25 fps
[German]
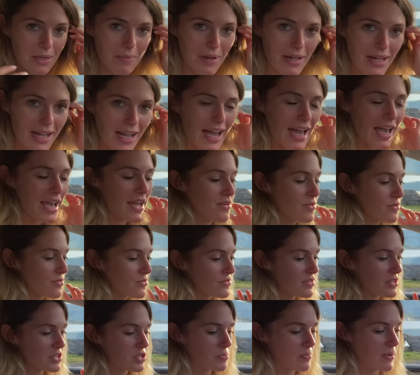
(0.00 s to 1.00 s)
er mal rein
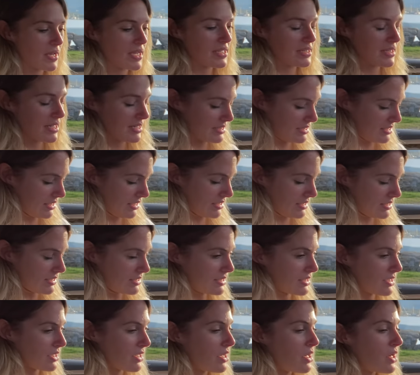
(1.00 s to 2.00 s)
und wir sprechen als
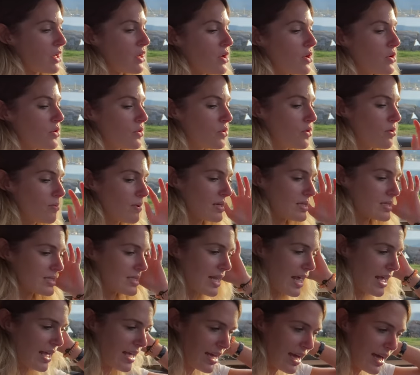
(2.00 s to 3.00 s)
nächstes hier über
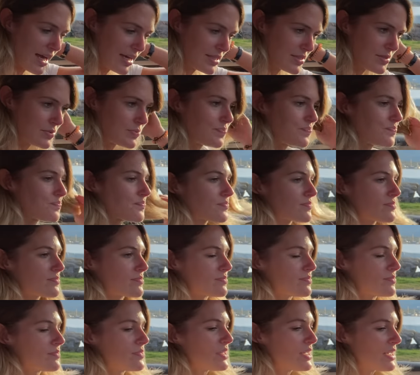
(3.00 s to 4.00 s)
das Lenkrad
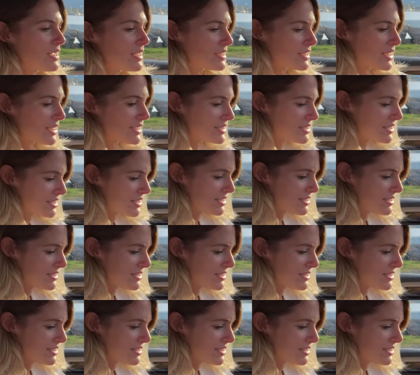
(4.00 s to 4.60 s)
das